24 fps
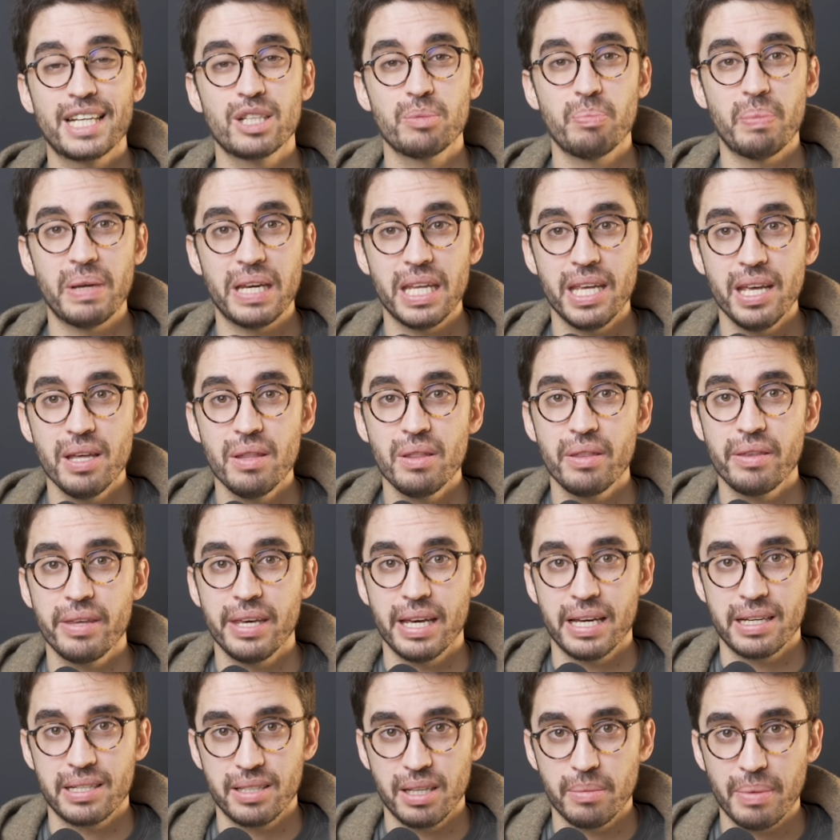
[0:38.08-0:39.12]

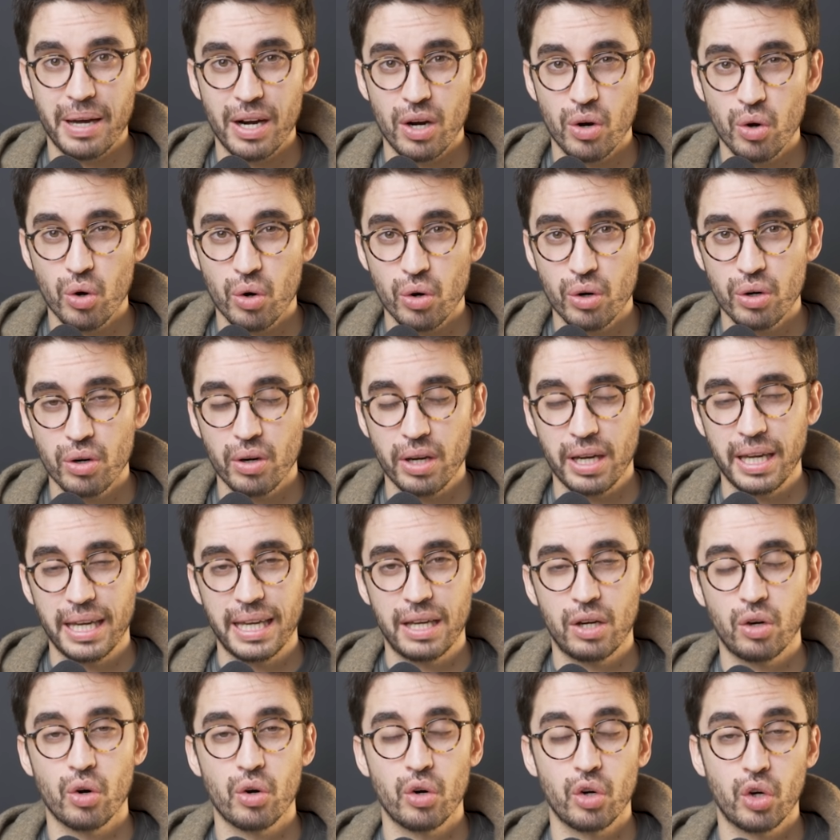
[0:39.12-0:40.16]
experiencias de valor
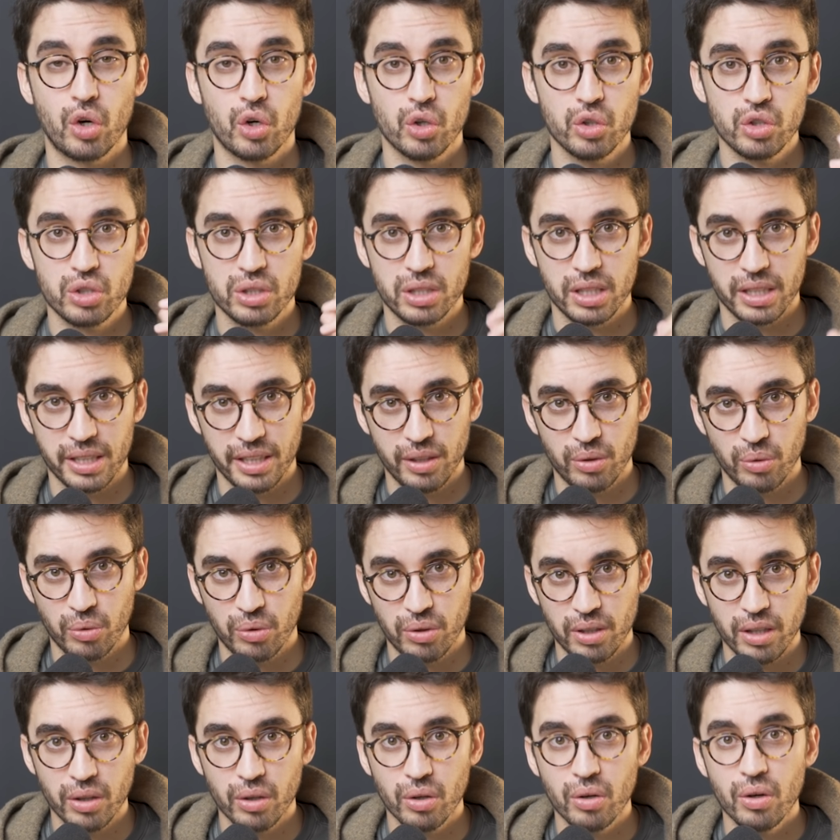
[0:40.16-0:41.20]
con coste
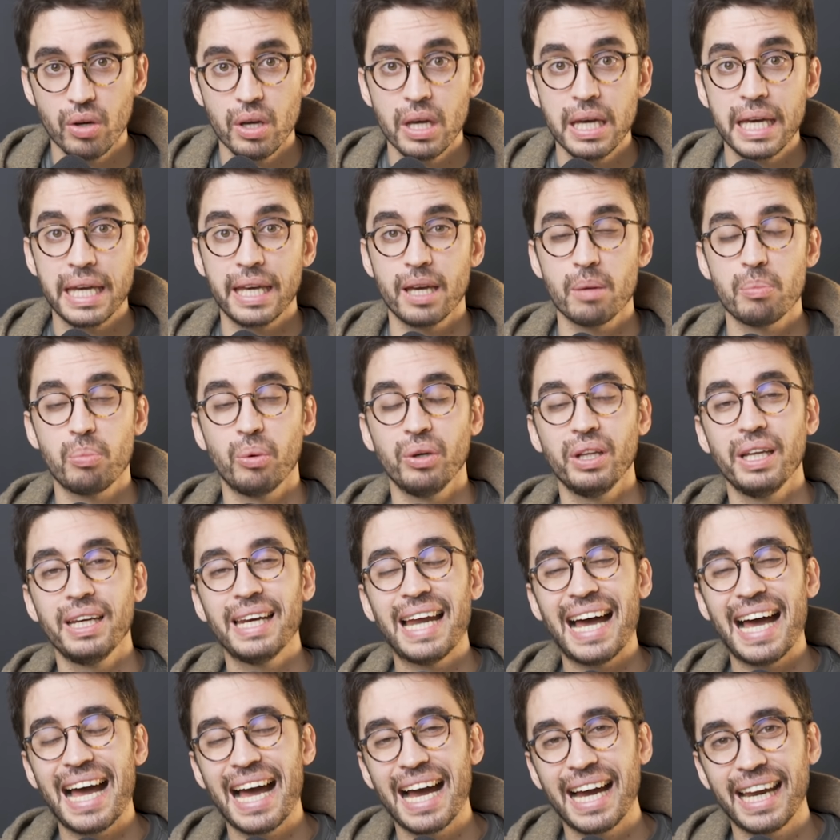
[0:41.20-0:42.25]
reducido que
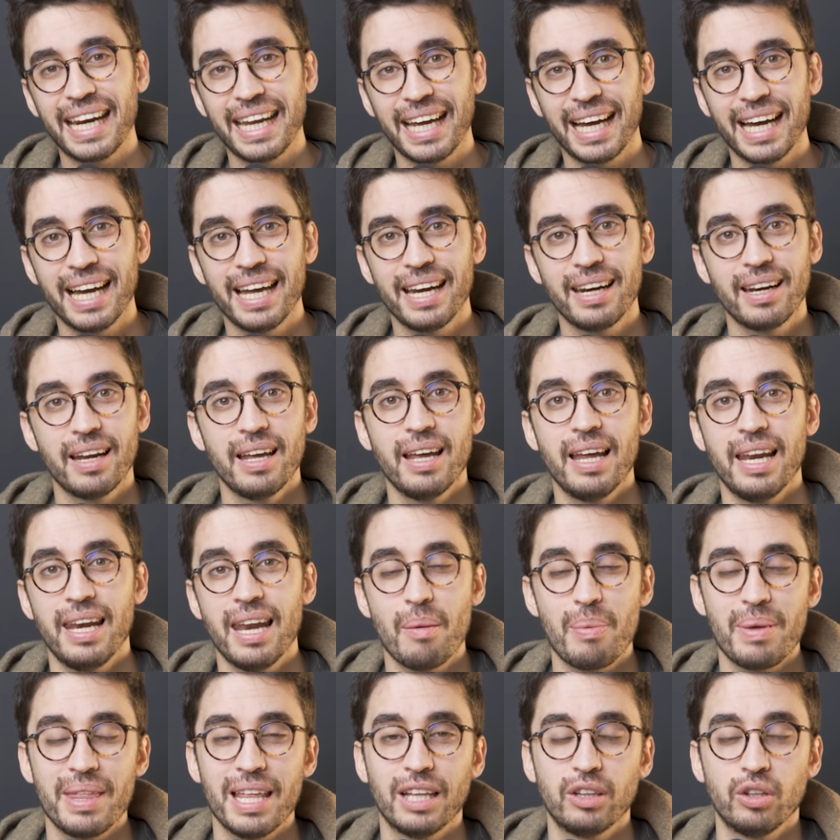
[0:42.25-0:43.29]
pueden agregar
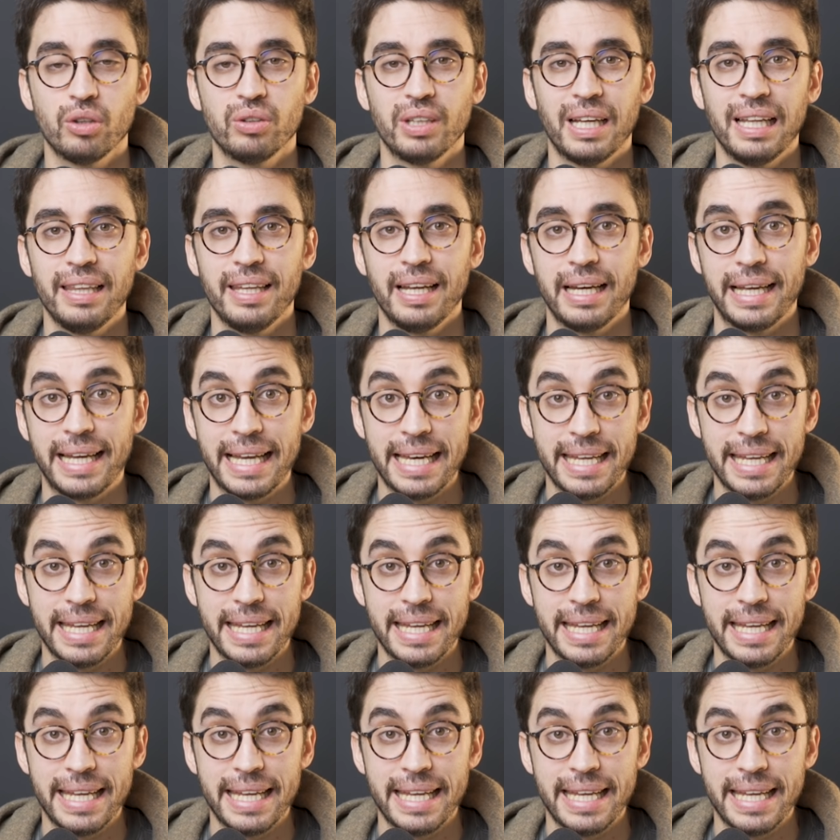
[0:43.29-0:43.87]
la vida total del